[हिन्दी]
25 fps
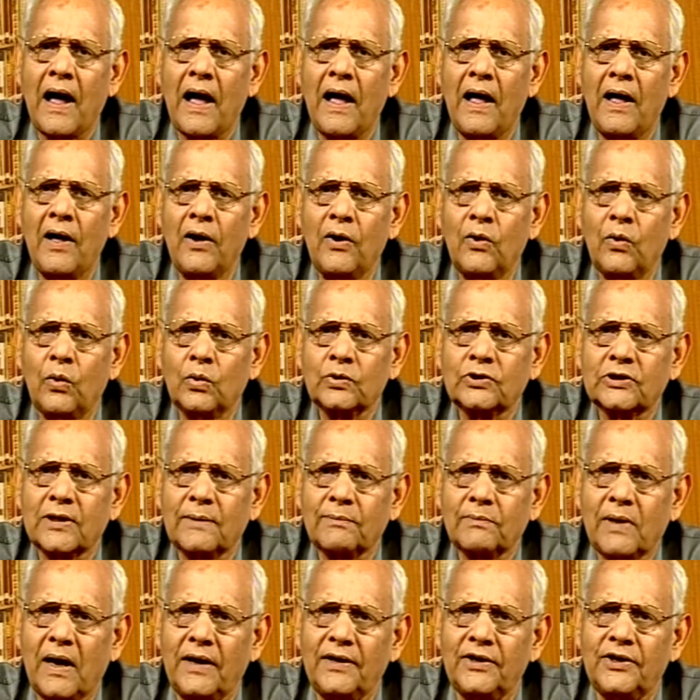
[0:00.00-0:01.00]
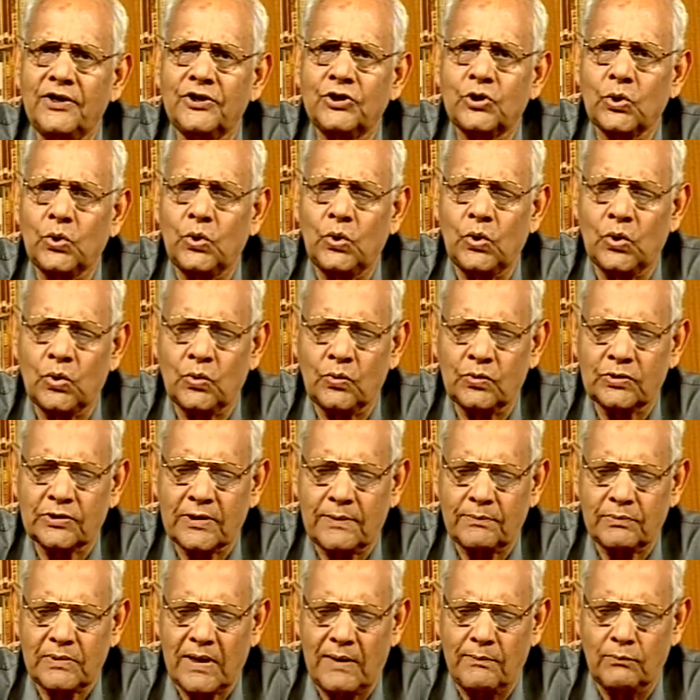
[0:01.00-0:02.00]
है उस सब का निचोड़ उस
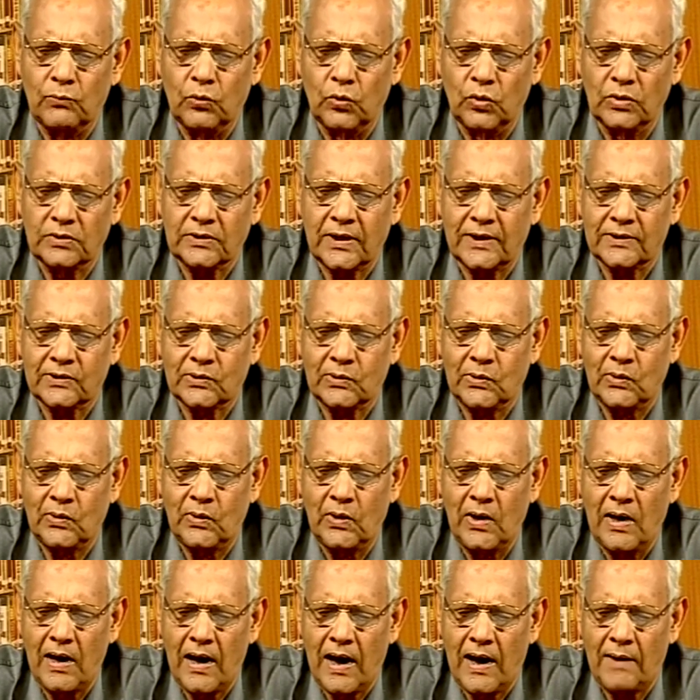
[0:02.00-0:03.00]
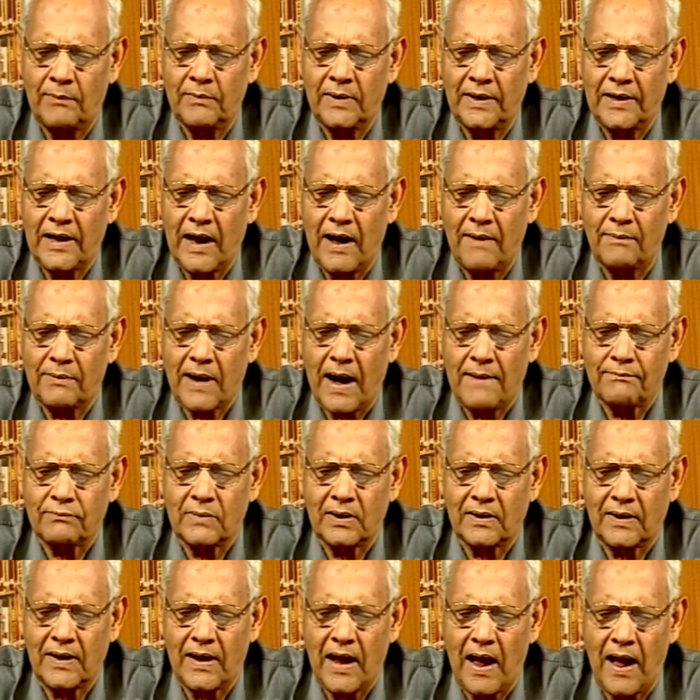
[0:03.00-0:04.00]
सब का मूल तत्व हमने यहाँ प्राप्त
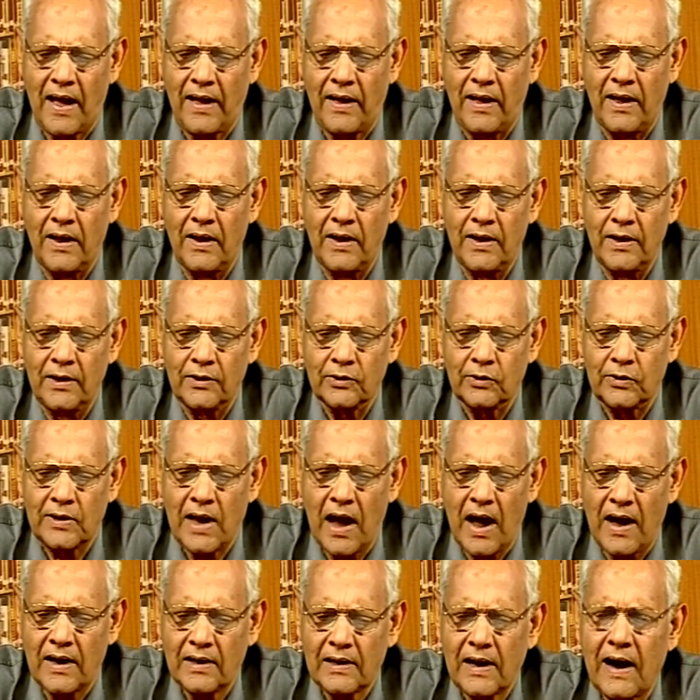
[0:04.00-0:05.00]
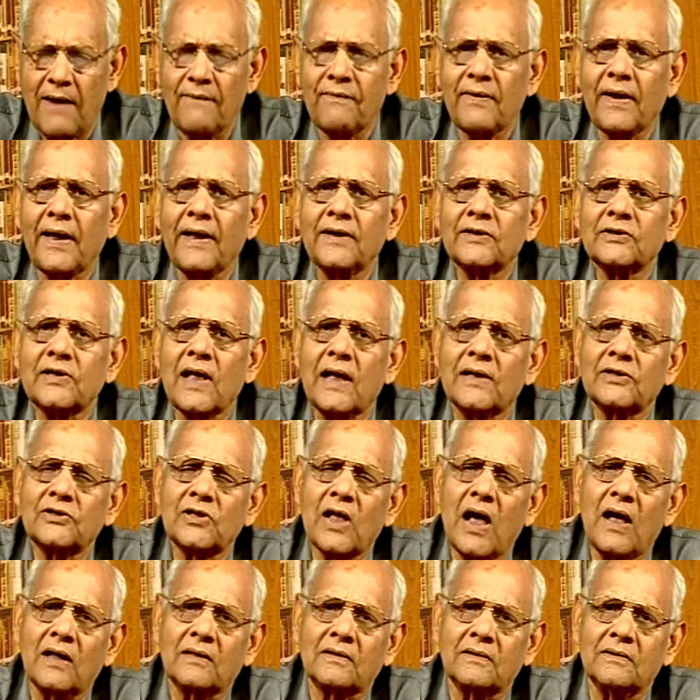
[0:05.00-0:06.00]
किया है तो यहाँ काव्य के साथ
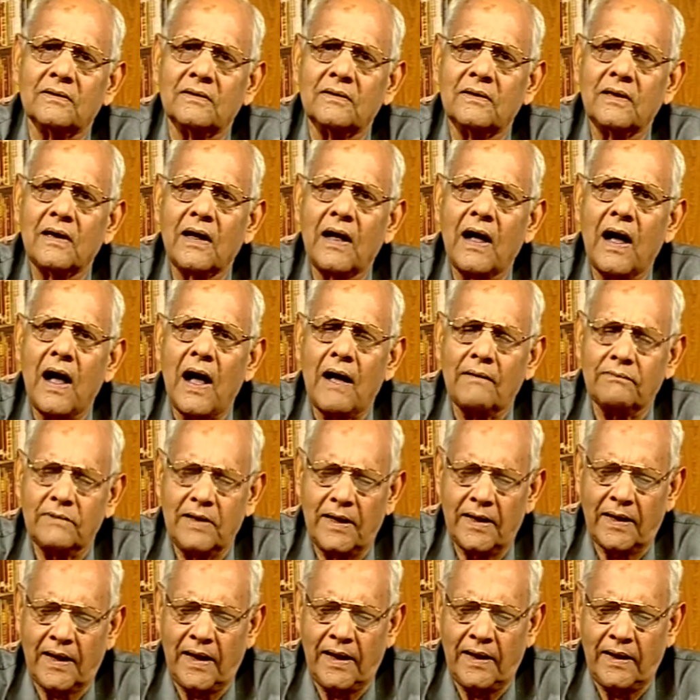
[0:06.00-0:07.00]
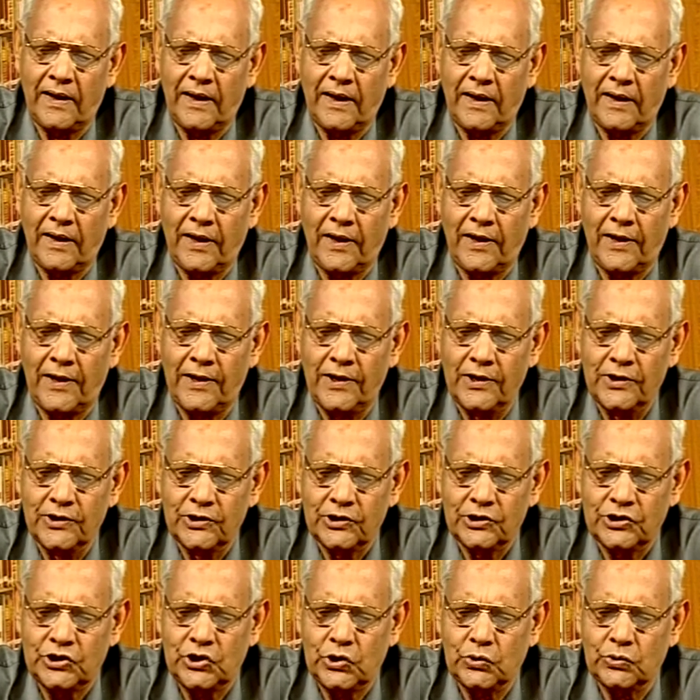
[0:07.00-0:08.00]
साथ आप देखेंगे कि
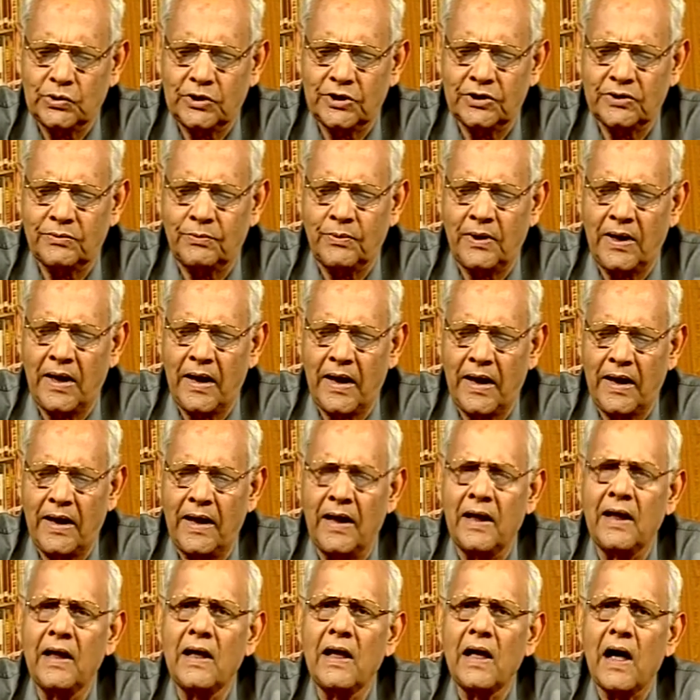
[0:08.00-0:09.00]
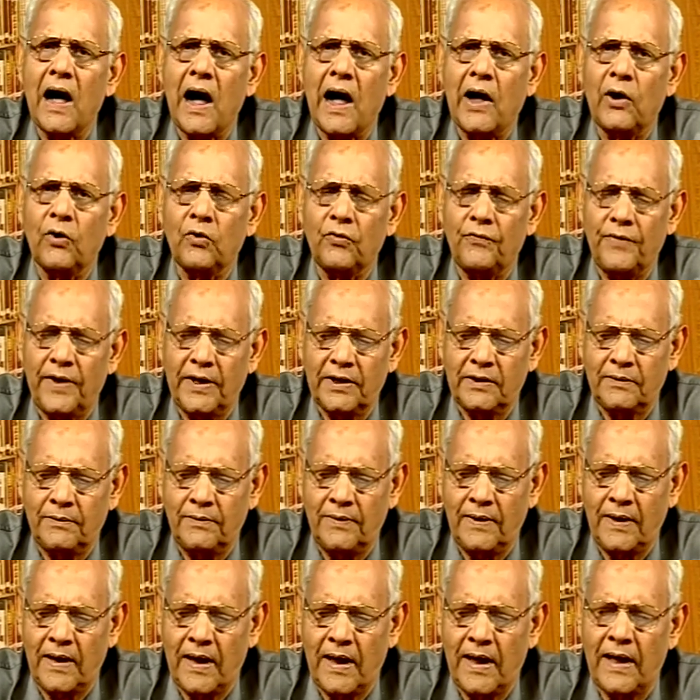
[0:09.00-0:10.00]
ज्योतिष भी है आयुर्वेद
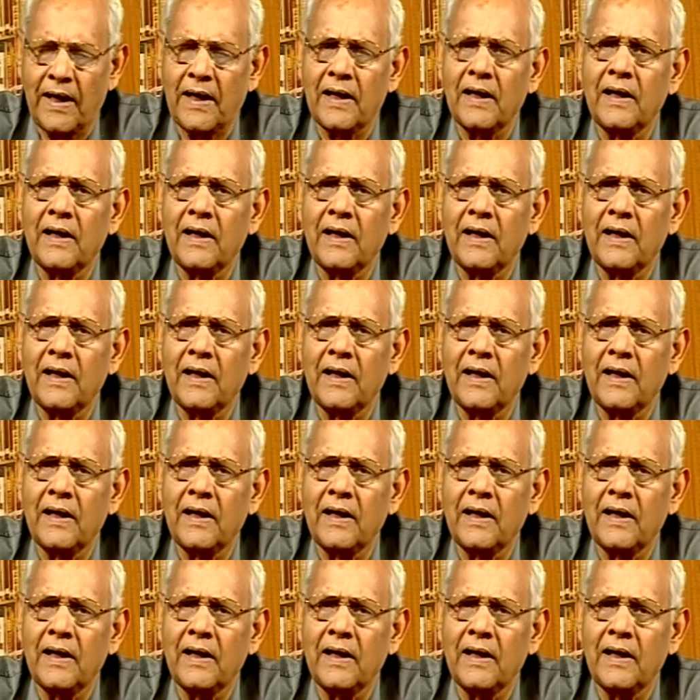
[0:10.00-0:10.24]
भी है